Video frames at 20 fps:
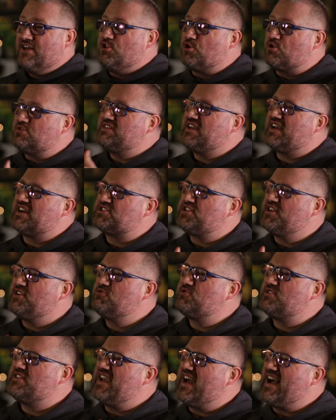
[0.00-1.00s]
Drodzy,
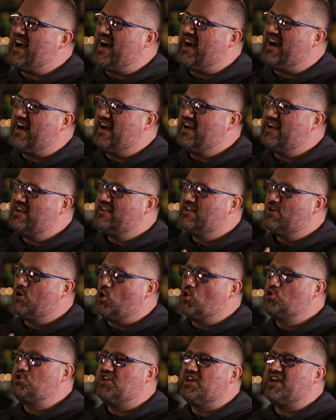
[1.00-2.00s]
każdego dnia
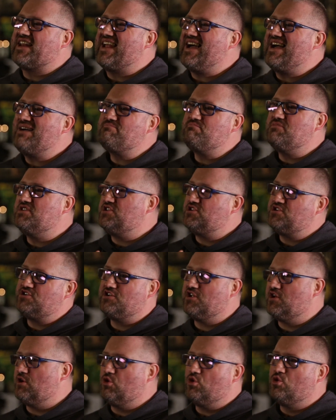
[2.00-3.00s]
ocieramy
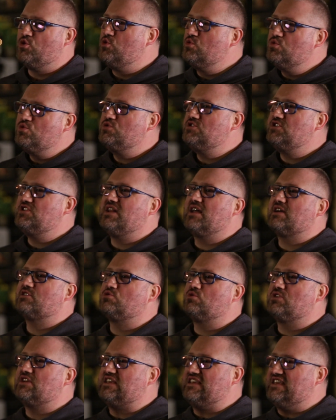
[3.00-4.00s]
się o ludzi, dla
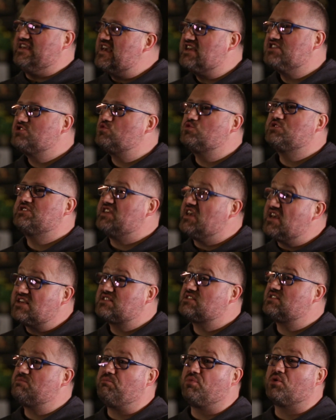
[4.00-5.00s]
których Jezus
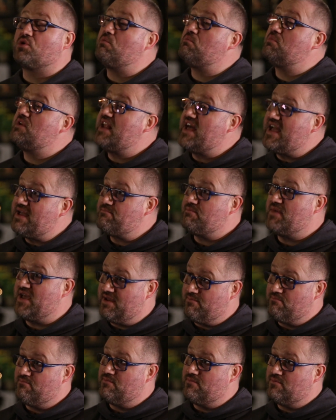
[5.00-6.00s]
jest
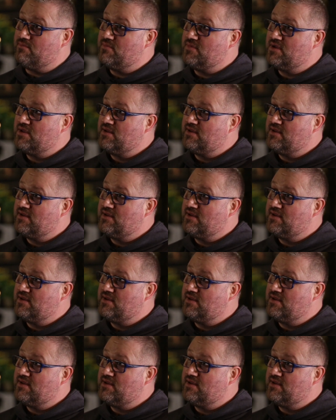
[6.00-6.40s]
problemem.